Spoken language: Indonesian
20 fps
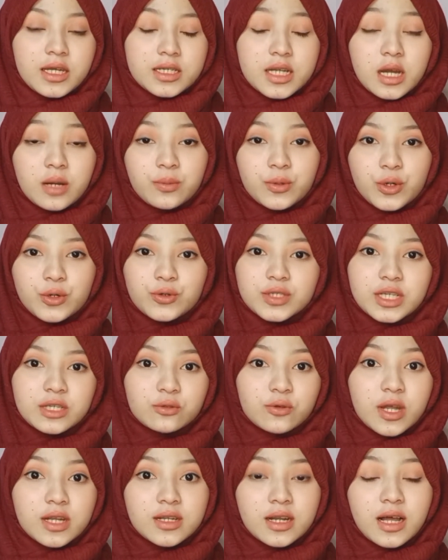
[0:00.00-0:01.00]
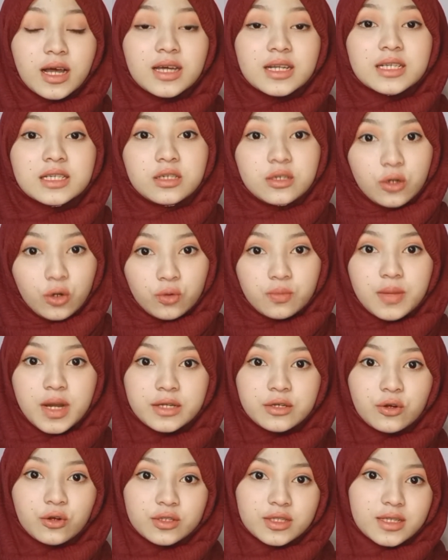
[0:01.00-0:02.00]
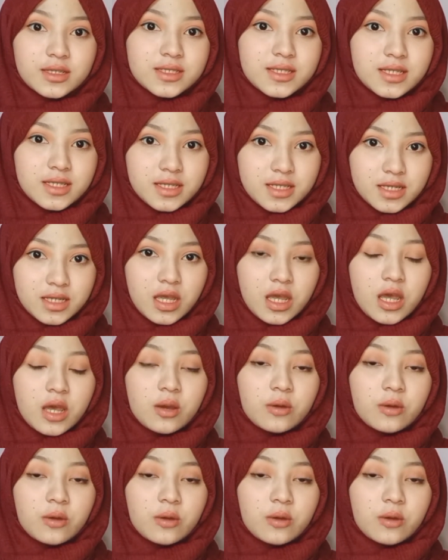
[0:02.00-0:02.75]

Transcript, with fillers: Nah, produknya itu adalah Reglow by Dr. Cindy.